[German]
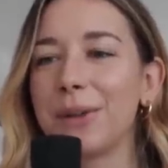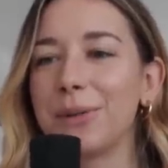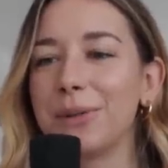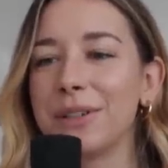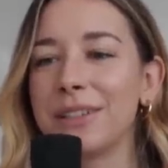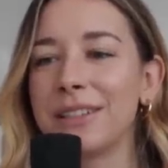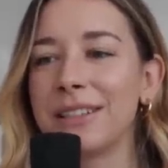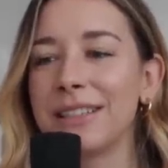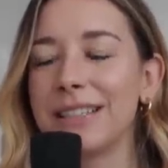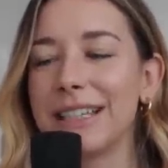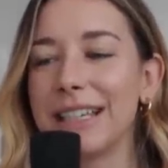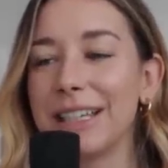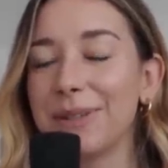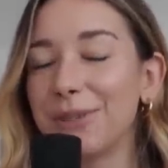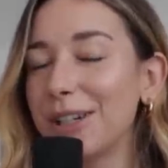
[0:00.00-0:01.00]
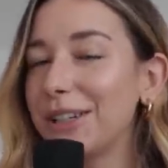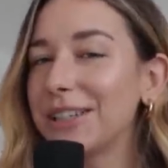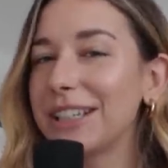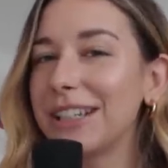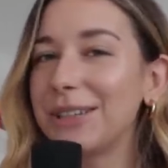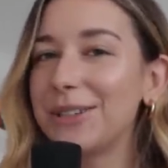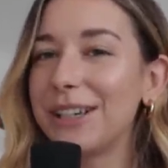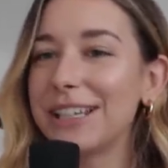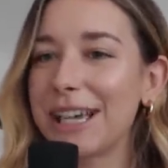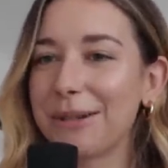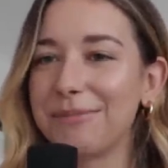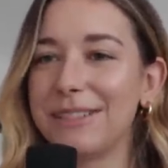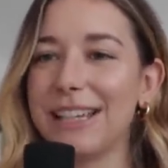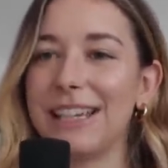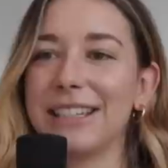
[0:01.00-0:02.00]
Und ich wollte euch dann natürlich
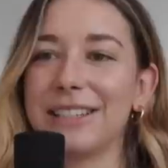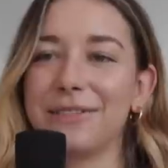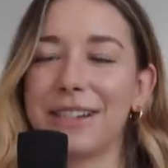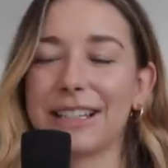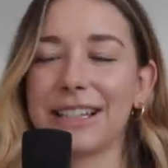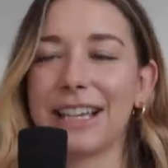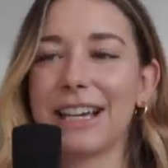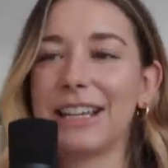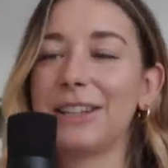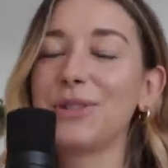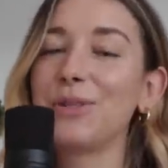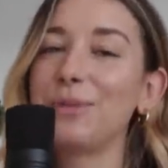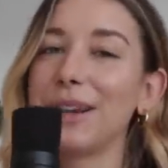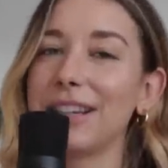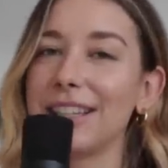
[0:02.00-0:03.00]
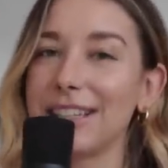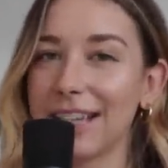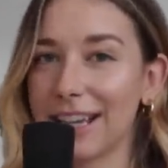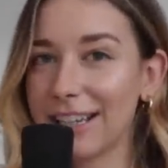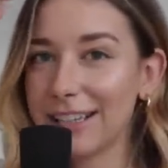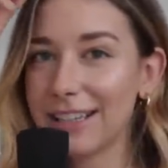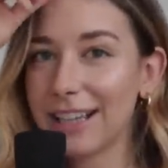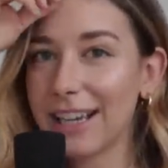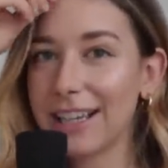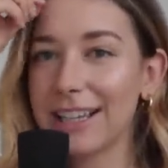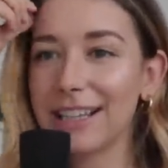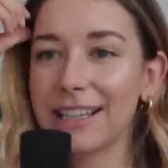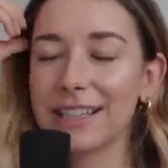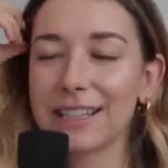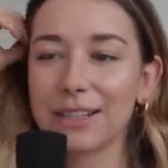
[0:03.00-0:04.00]
updaten, was gerade so mein Gedankengang
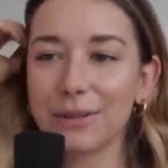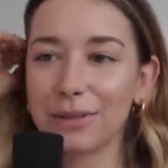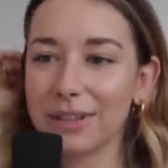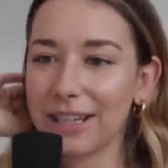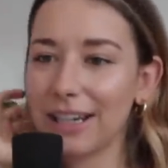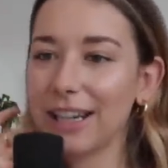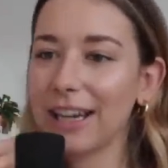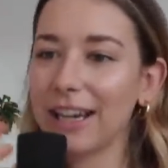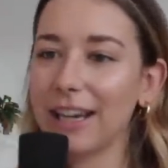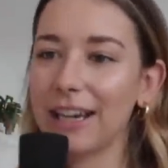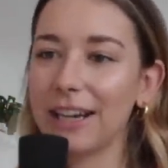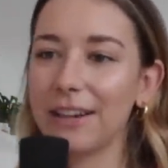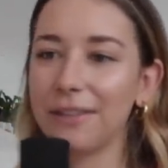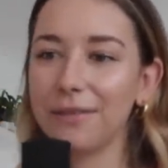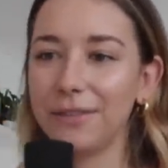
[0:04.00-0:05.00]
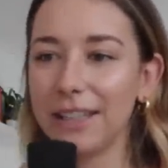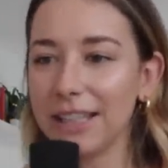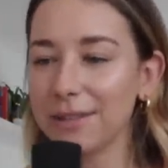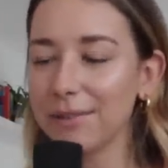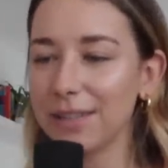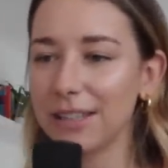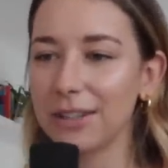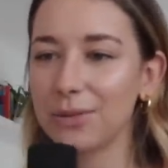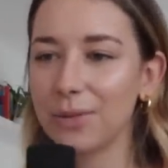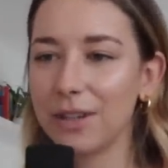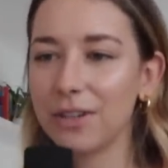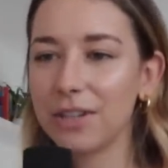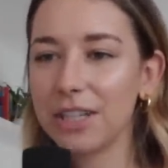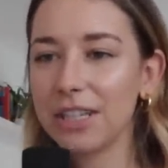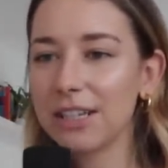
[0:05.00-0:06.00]
ist, generell, wie ich mich dazu
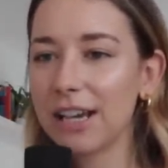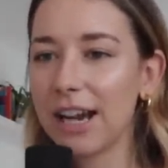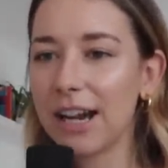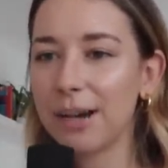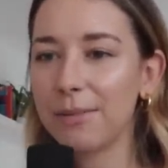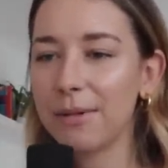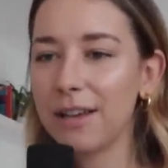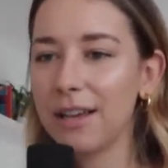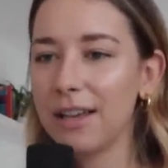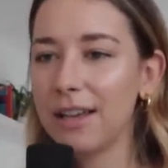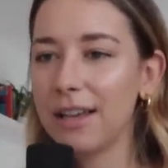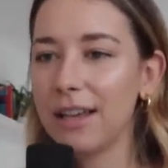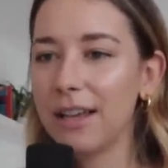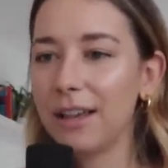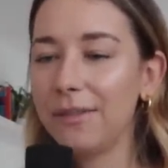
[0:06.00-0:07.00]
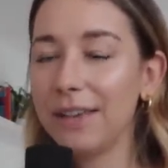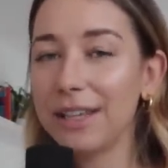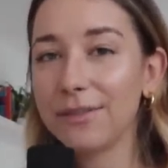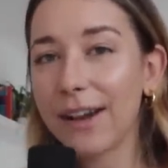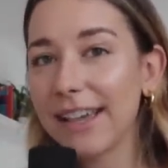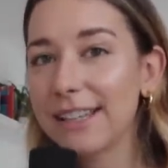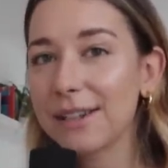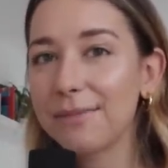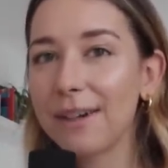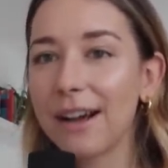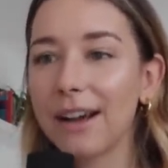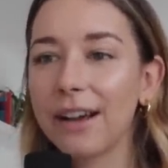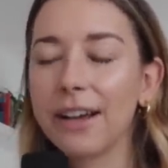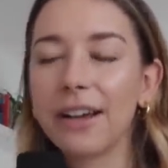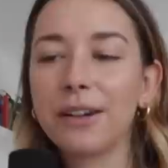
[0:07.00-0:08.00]
entschieden habe, wie ich
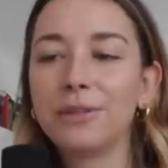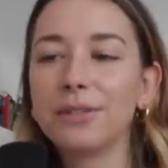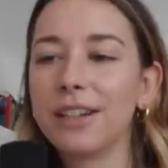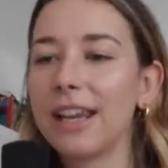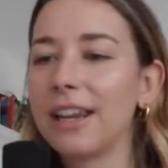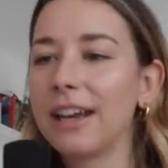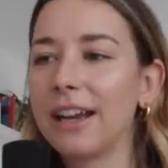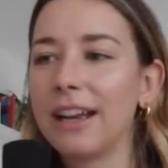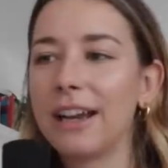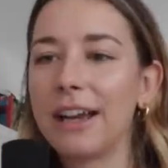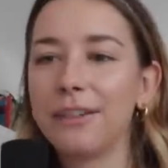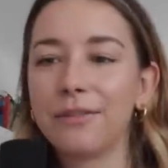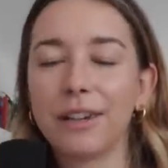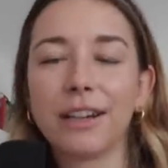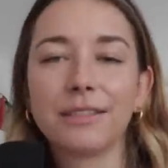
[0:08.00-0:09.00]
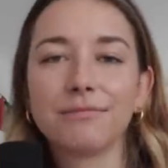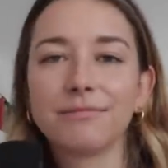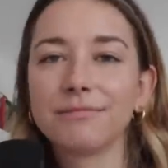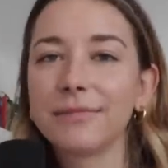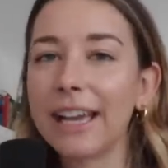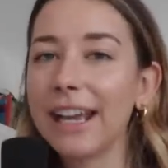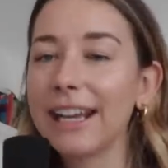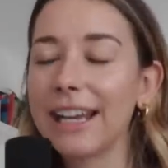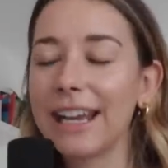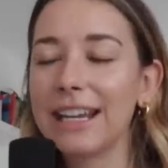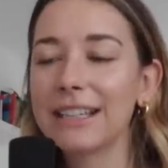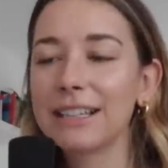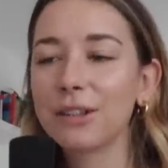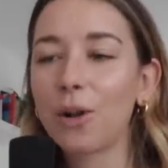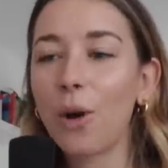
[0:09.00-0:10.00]
weitermache und generell einfach ein
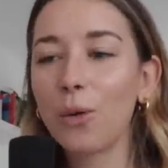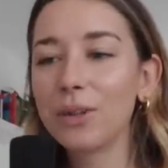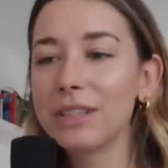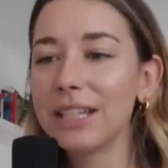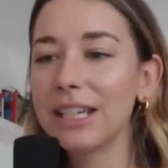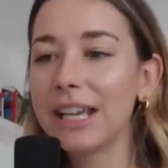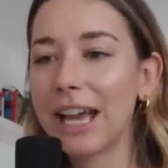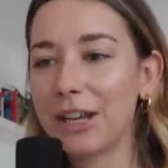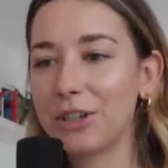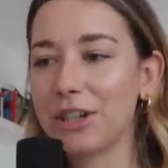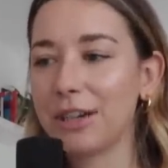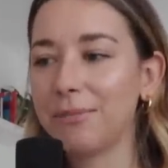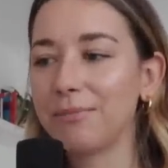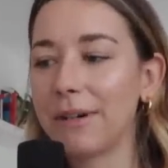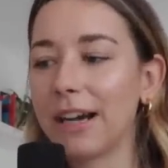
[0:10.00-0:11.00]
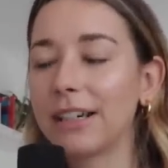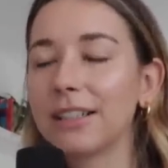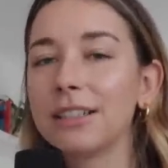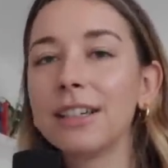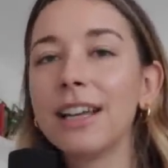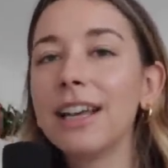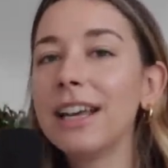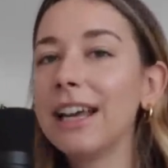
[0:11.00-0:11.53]
kleines cozy Catch-up machen.